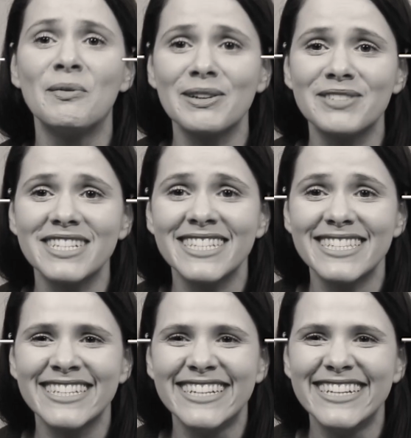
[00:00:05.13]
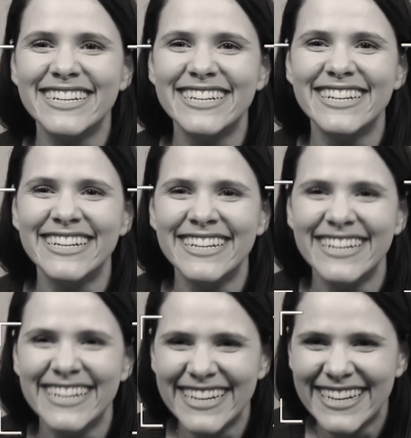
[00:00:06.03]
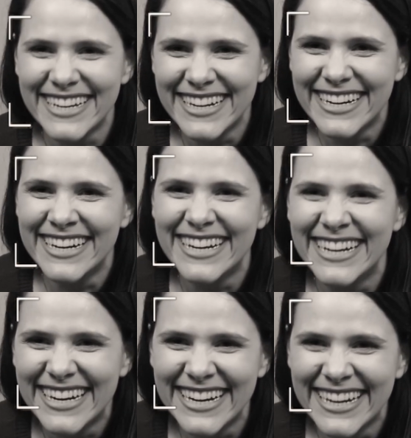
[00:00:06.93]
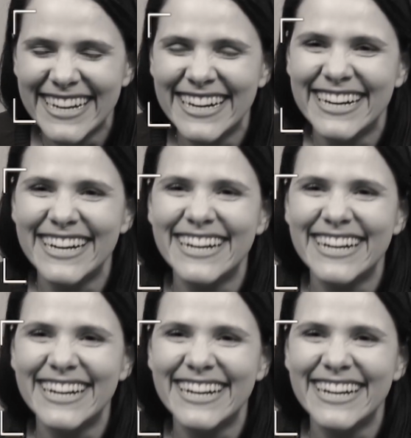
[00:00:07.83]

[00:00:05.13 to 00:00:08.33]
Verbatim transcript: Como que eu disse? Fliga. Você é falou tipo.